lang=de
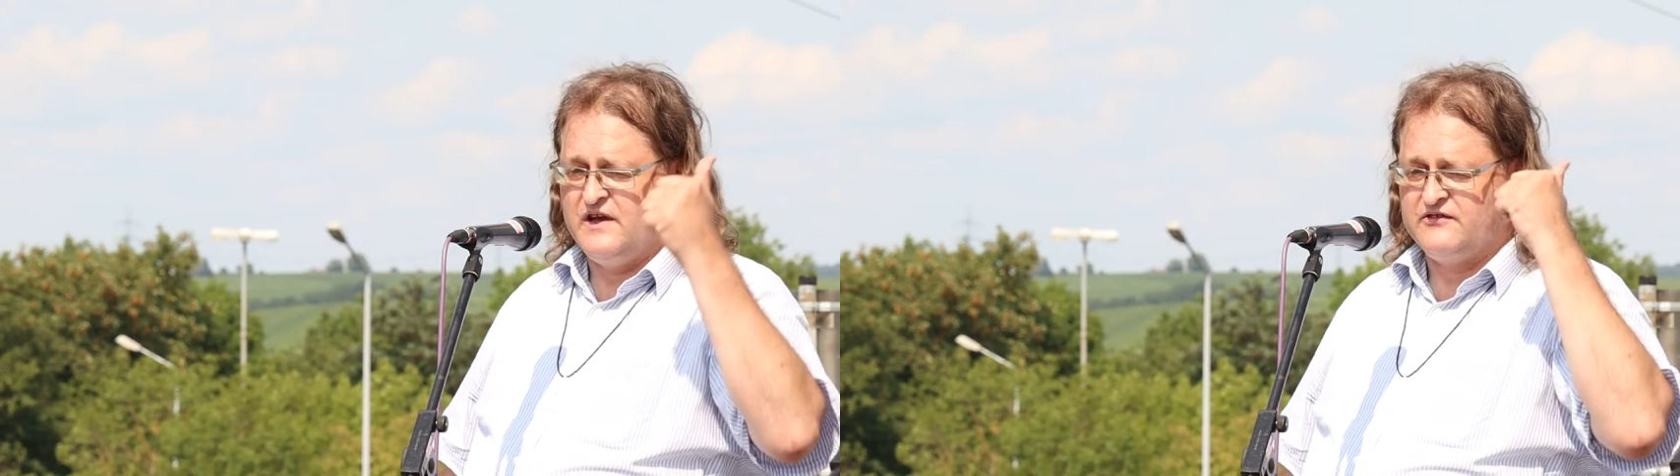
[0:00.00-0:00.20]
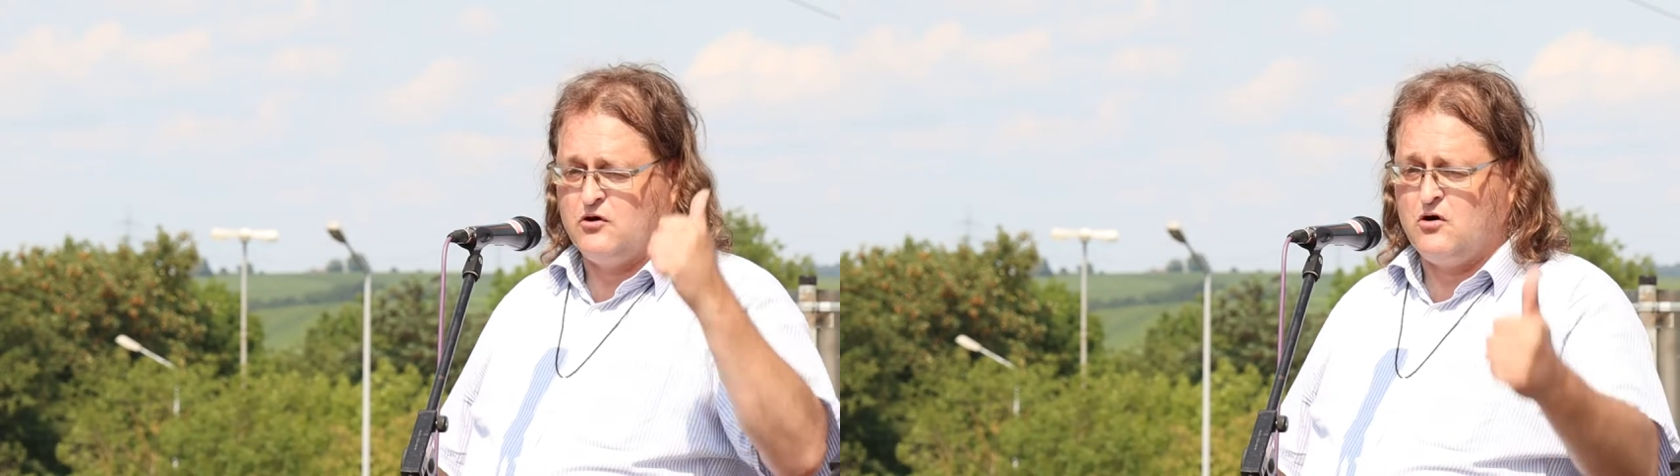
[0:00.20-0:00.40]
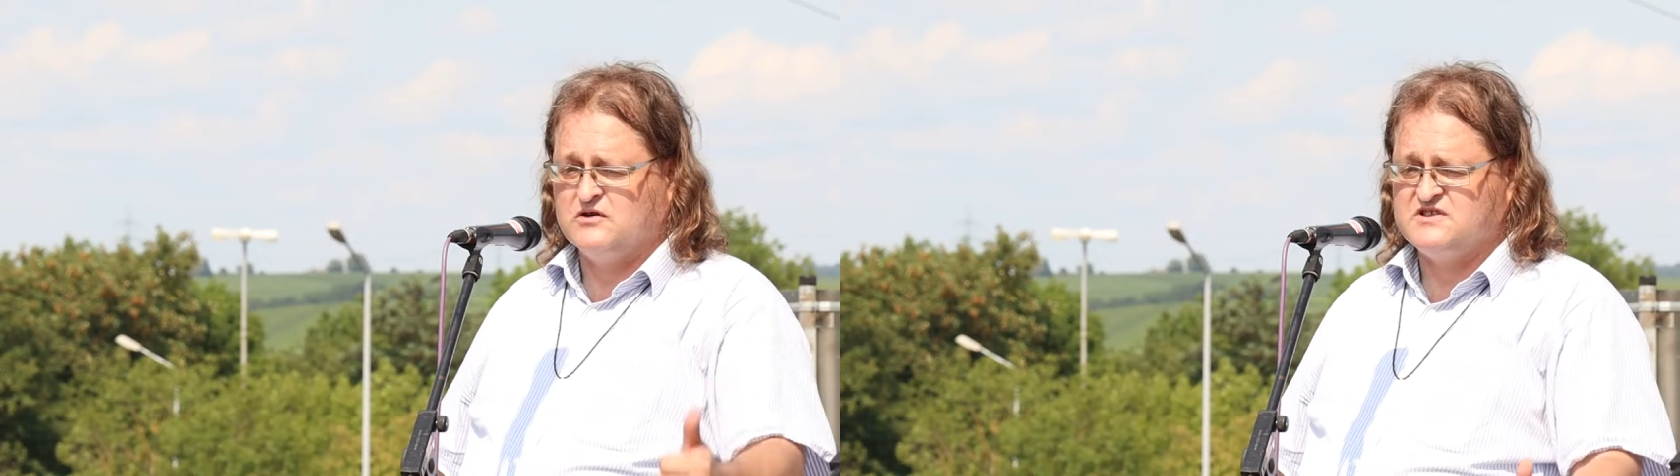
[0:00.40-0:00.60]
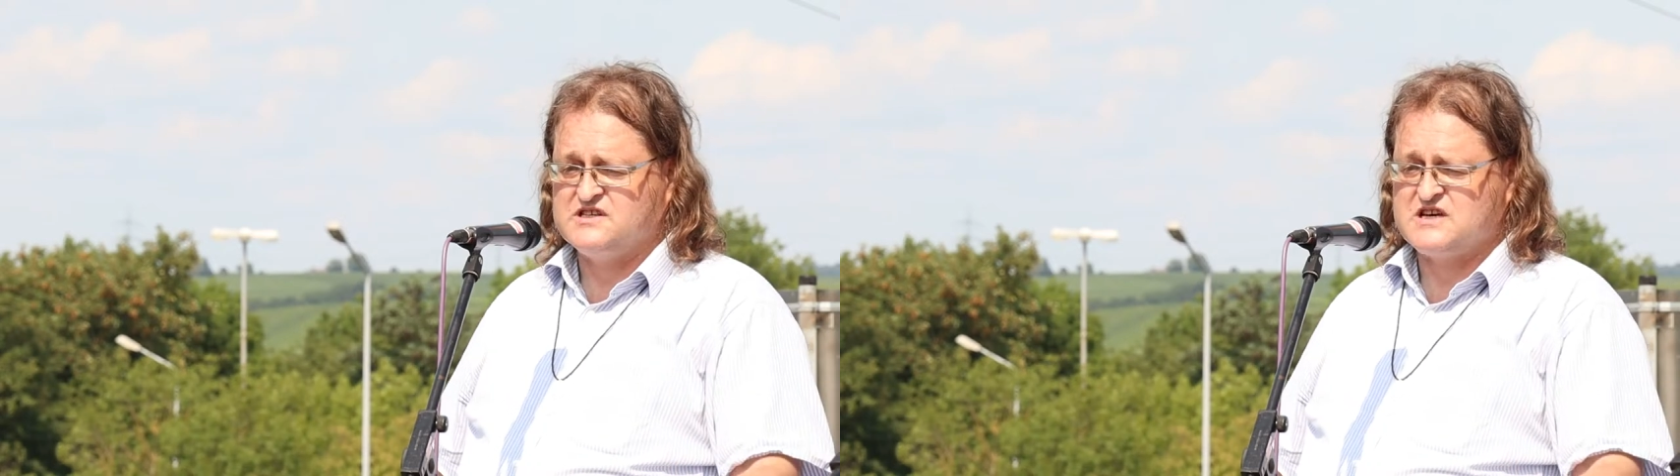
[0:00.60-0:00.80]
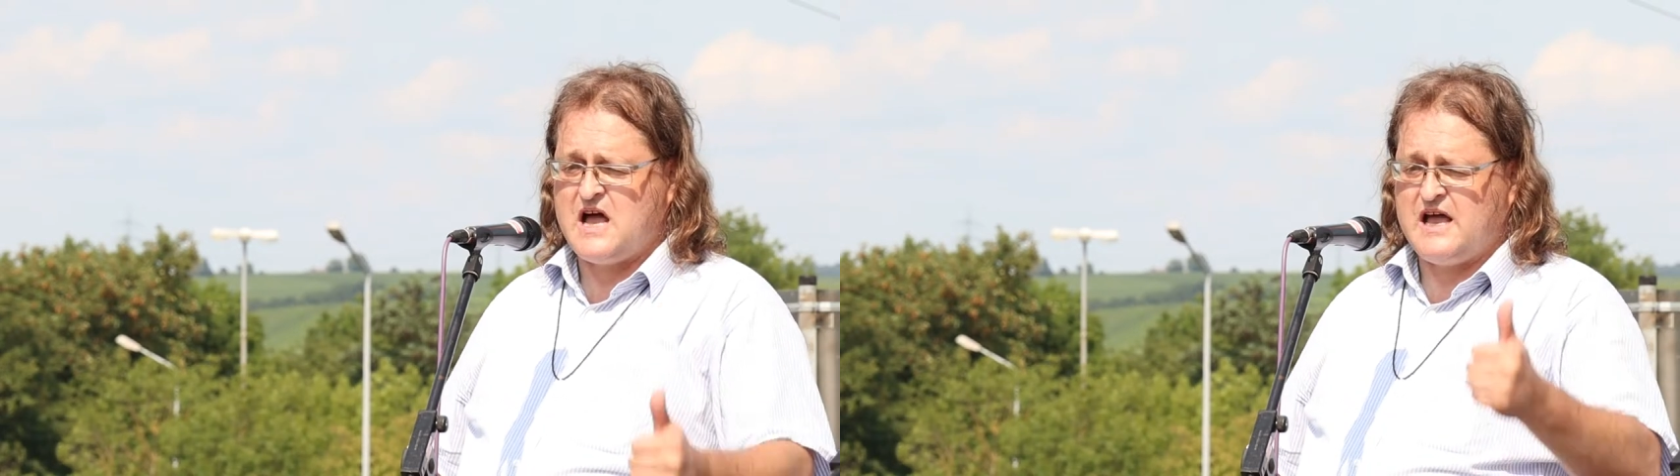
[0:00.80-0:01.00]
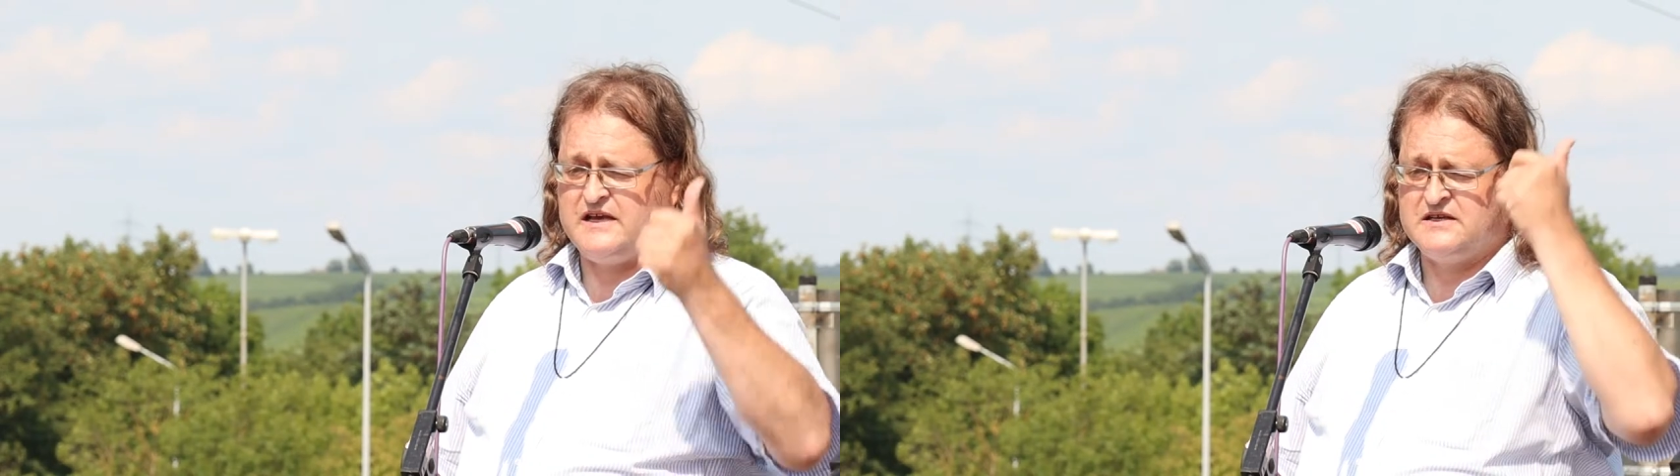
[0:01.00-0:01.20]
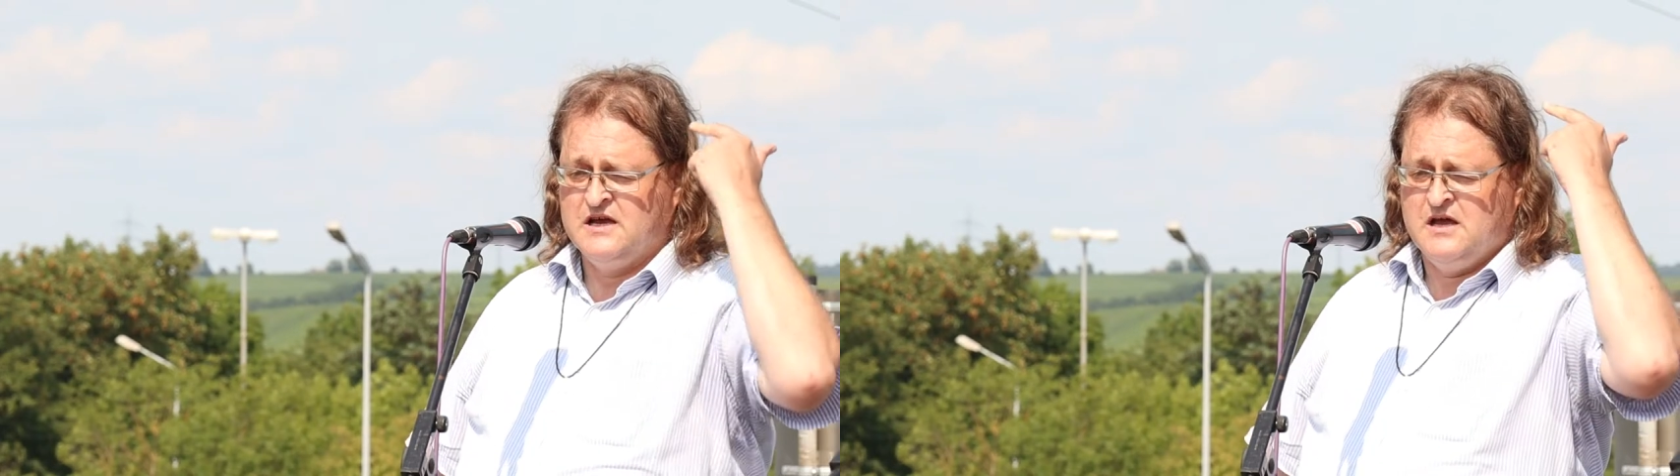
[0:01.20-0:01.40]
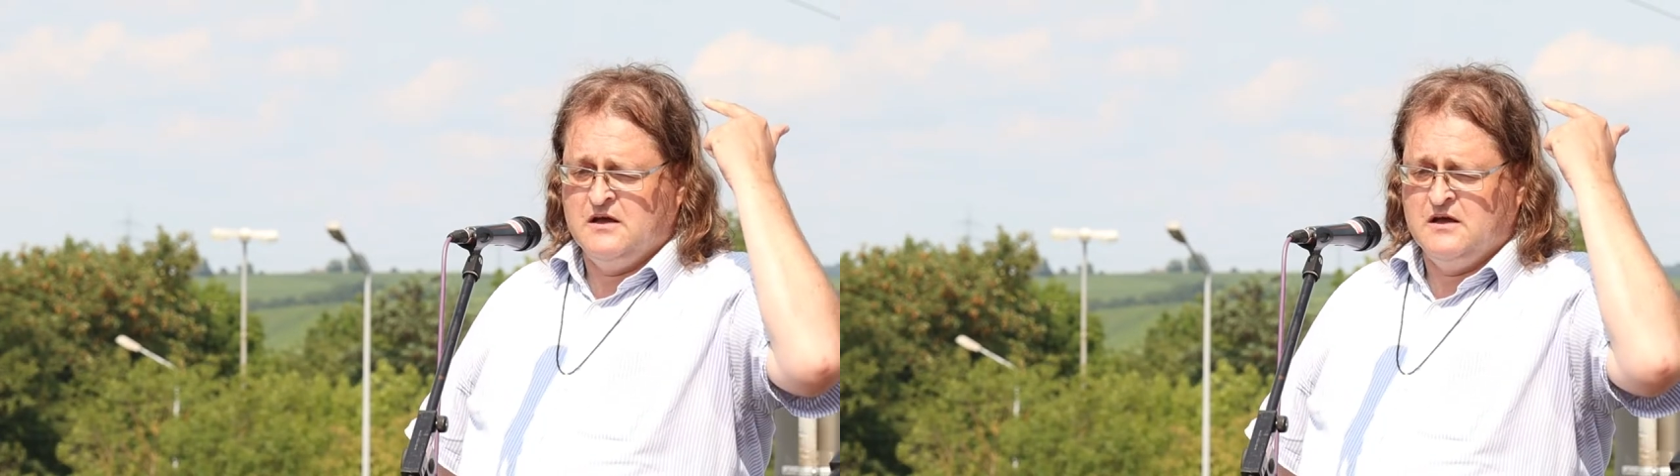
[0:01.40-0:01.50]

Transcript: Versorgungssicherheit,